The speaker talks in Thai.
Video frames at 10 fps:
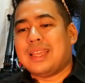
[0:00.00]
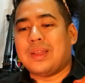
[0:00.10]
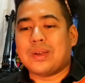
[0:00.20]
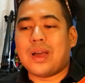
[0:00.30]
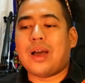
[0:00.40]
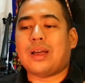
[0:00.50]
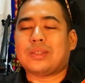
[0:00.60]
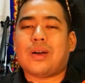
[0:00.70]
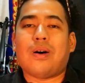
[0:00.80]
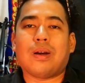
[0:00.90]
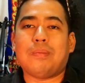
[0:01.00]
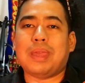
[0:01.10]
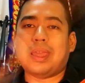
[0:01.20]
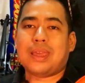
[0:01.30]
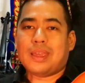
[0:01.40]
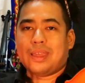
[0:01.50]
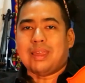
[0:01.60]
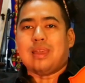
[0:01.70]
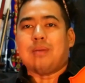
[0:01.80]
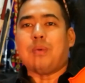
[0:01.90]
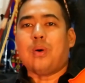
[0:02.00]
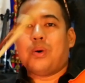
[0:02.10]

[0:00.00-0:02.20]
แล้วก็สองก็มีโบ